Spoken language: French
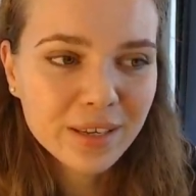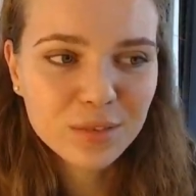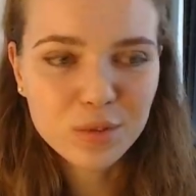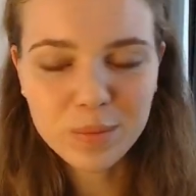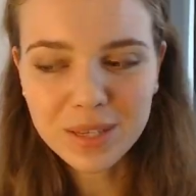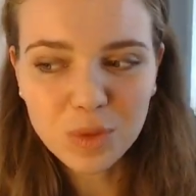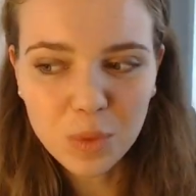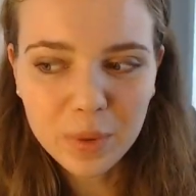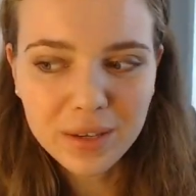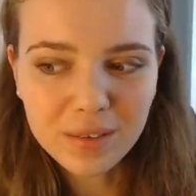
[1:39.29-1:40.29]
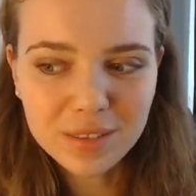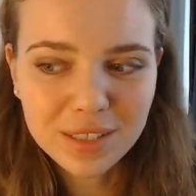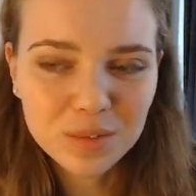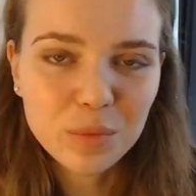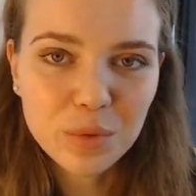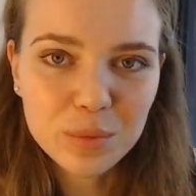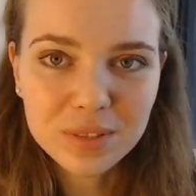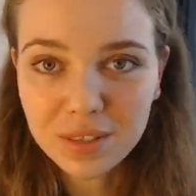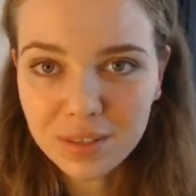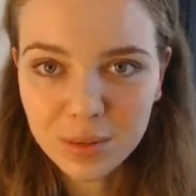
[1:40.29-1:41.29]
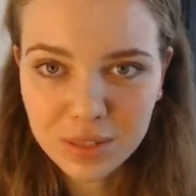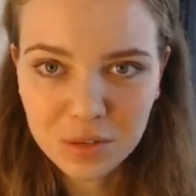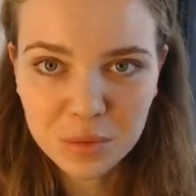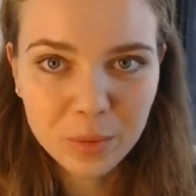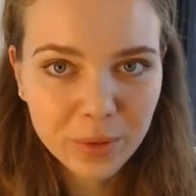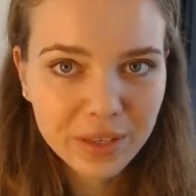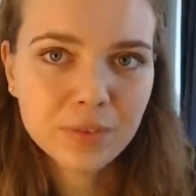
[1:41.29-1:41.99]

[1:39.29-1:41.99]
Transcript: Il Faut pas être trop près de l'entrée non plus parce qu'il y a aussi du bruit.